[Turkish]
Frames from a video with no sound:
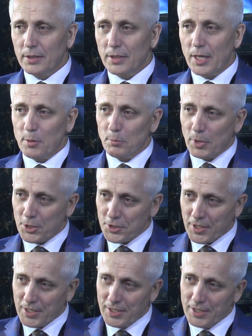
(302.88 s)
en
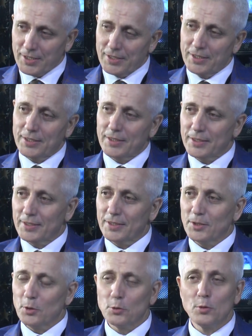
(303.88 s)
baştaki e,
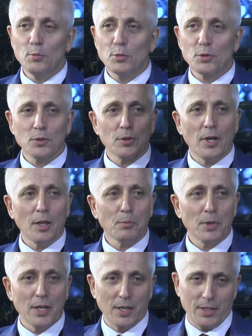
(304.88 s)
ödülümüzü
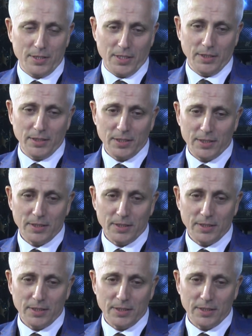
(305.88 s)
almaya hak kazandık.